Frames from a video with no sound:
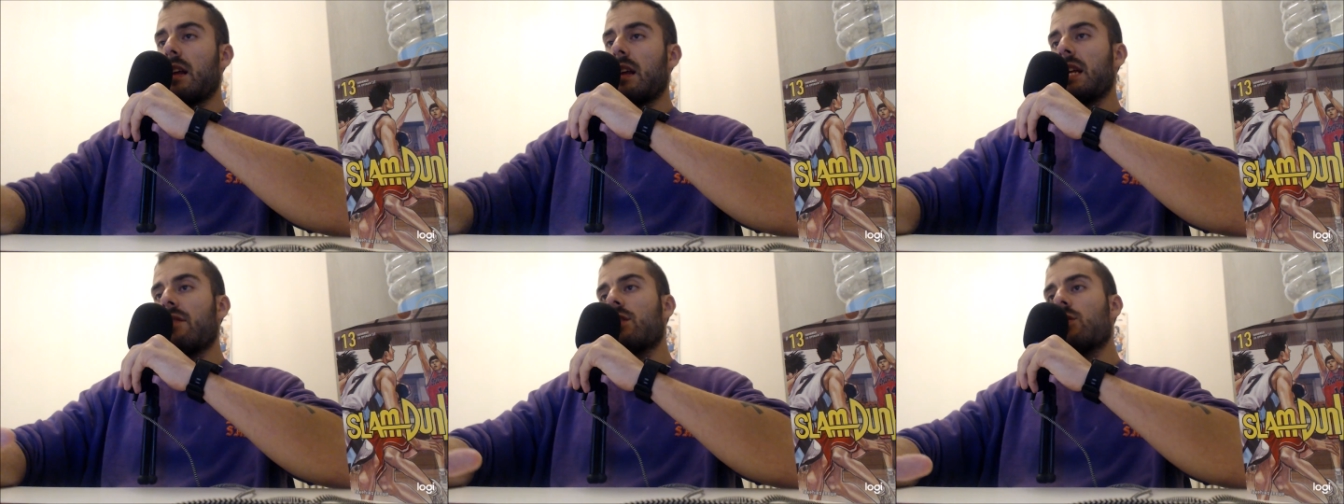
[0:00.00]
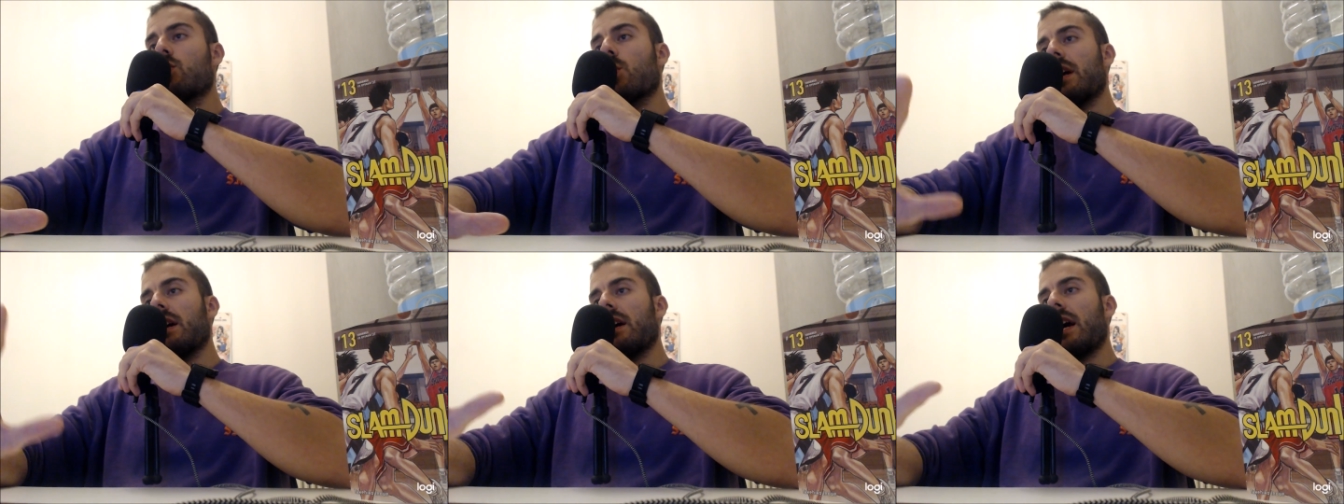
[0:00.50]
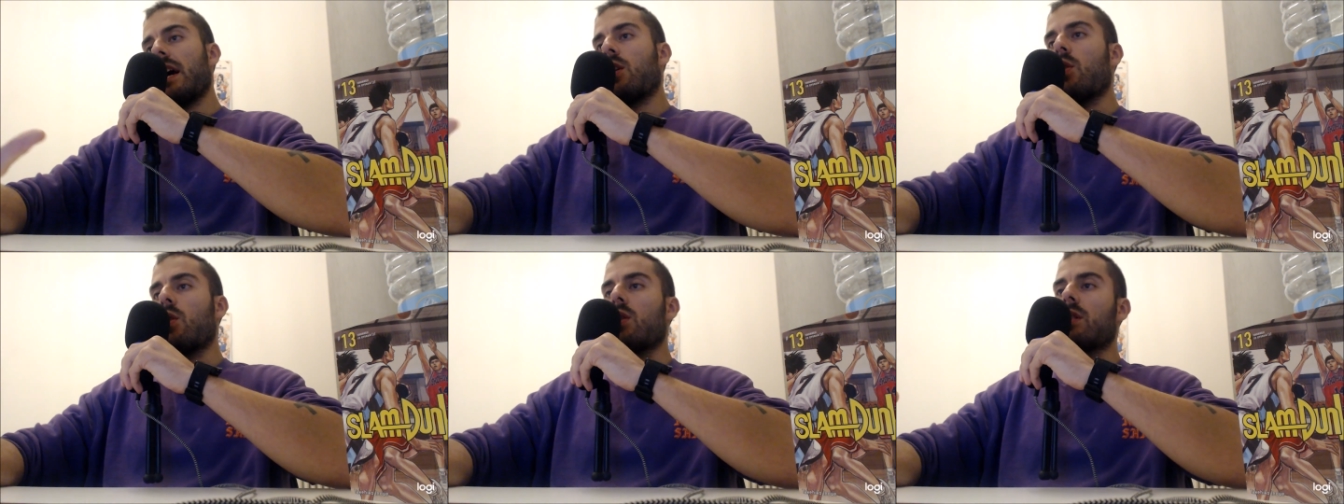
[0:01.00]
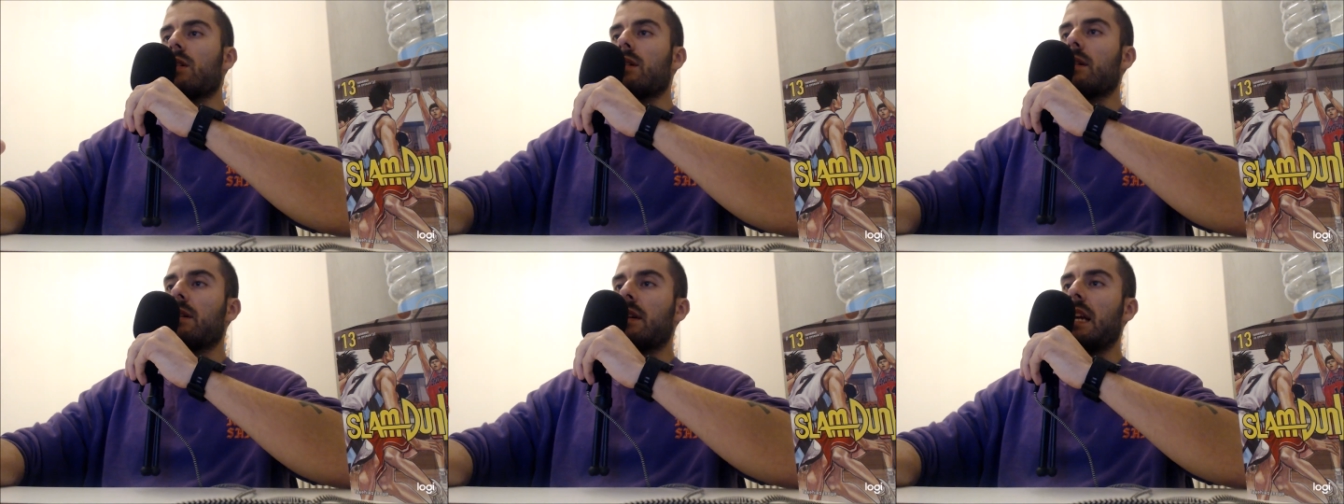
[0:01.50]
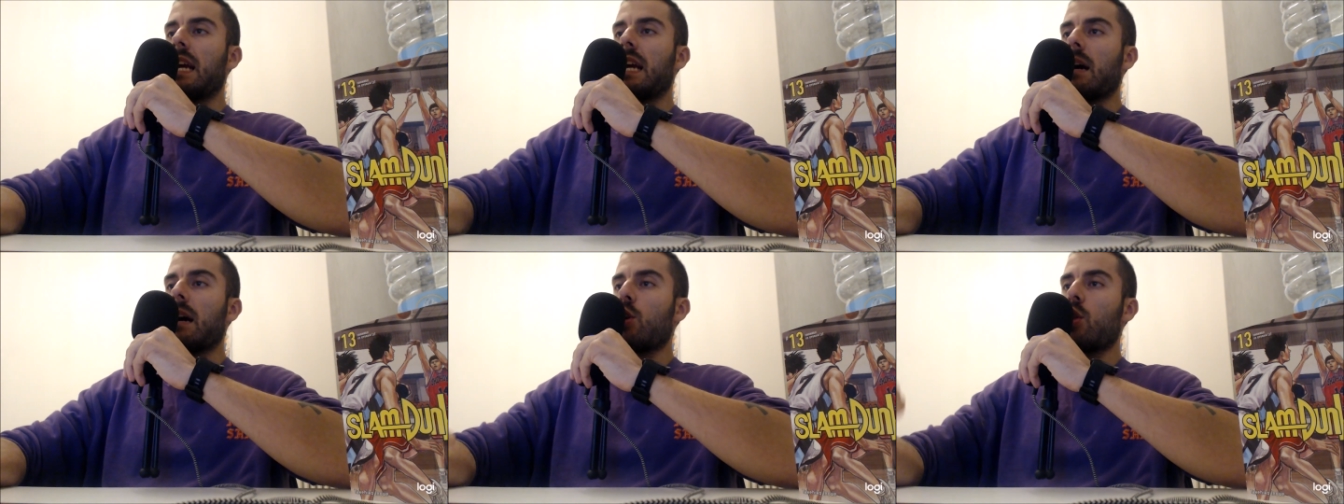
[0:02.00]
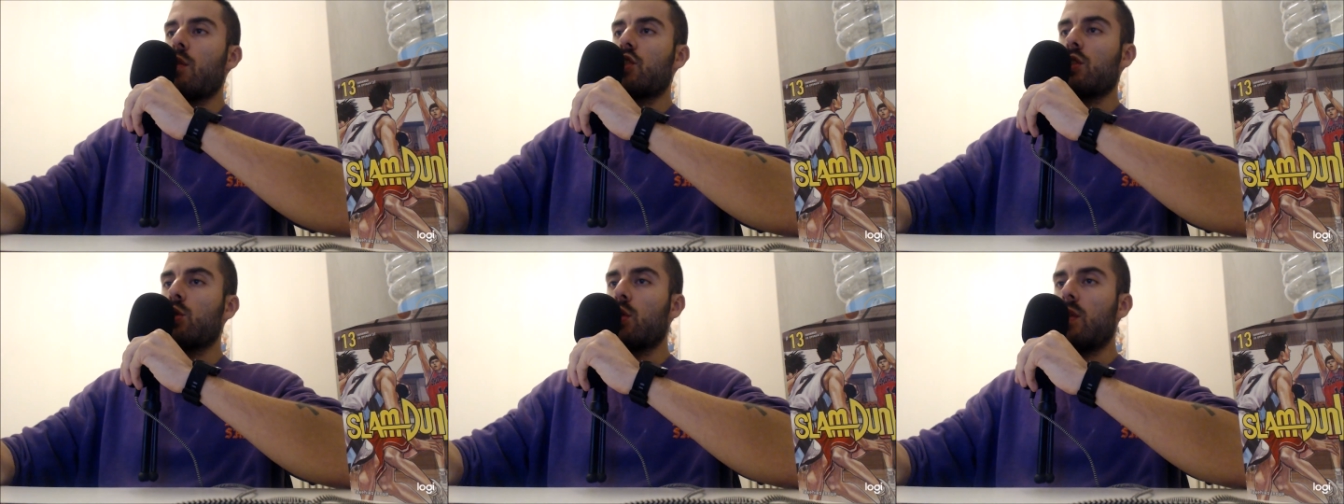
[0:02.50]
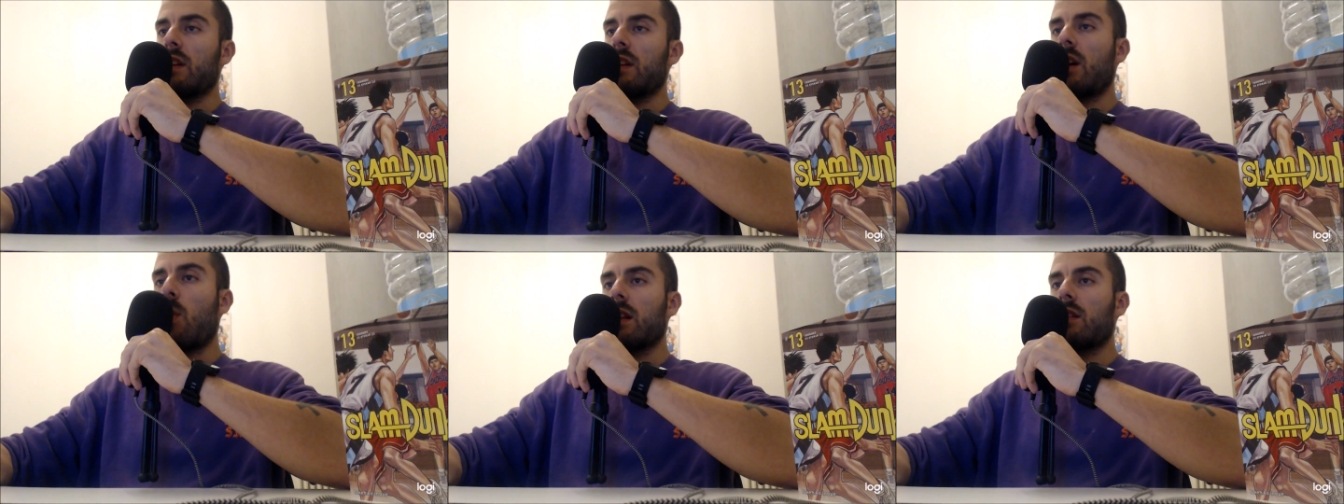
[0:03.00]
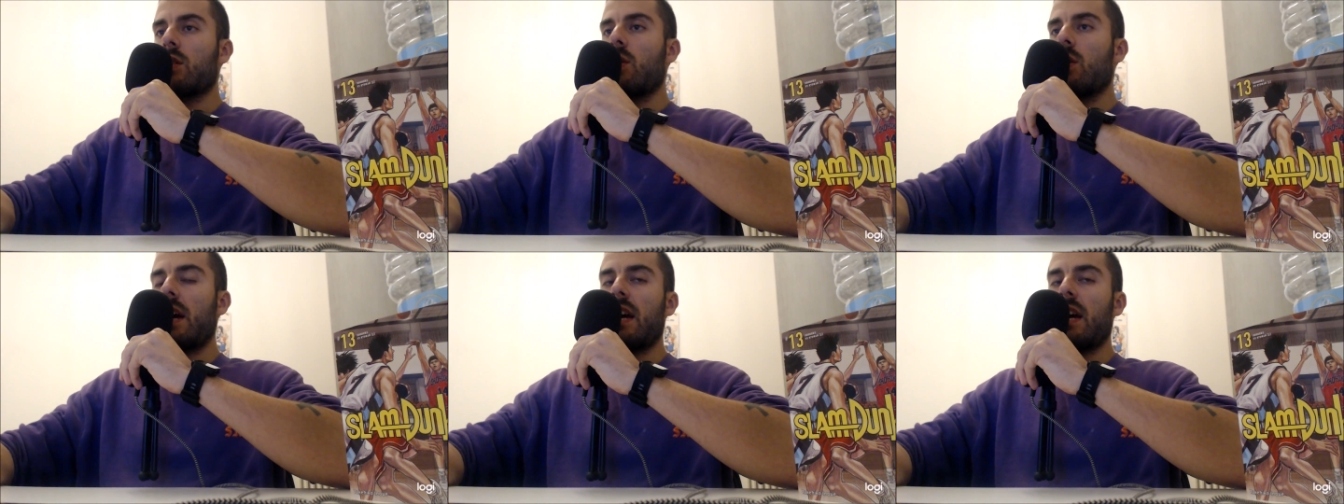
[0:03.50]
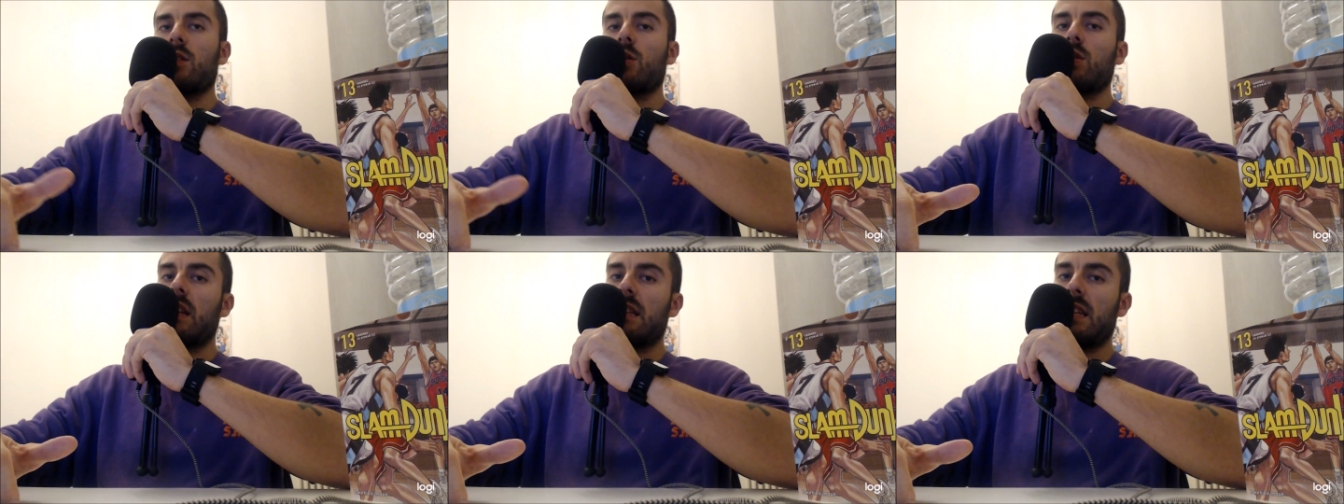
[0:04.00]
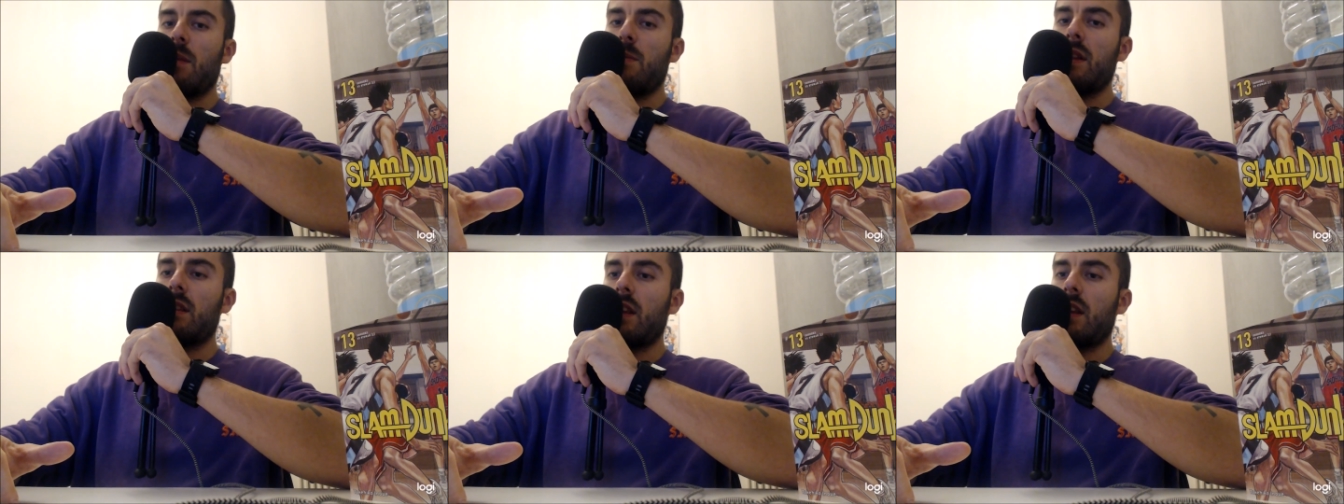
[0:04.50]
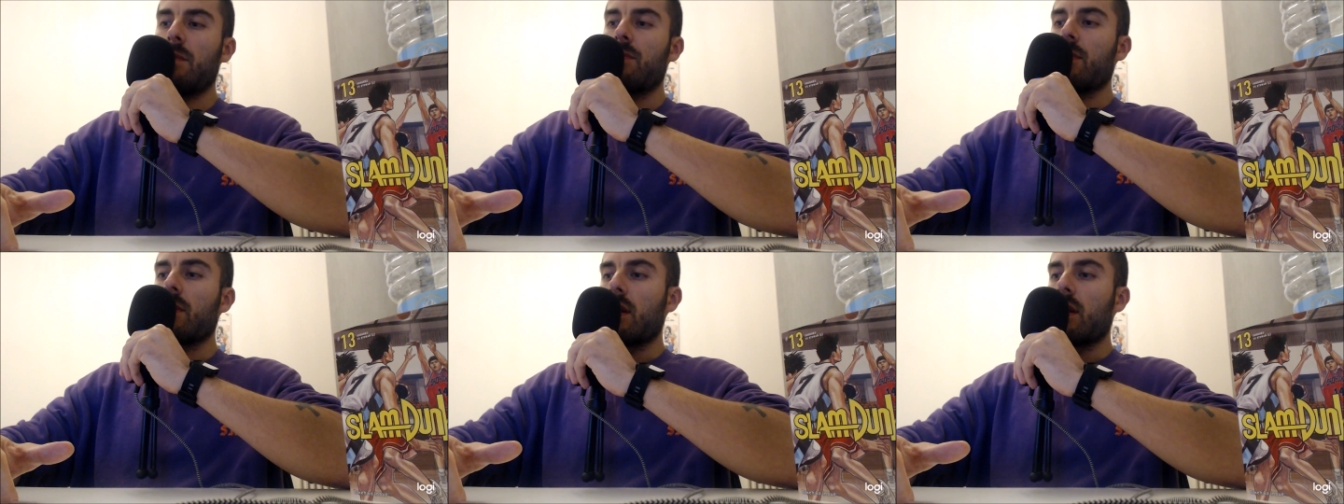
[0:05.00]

avventure, ecco, eh, il capitolo 994 è sostanzialmente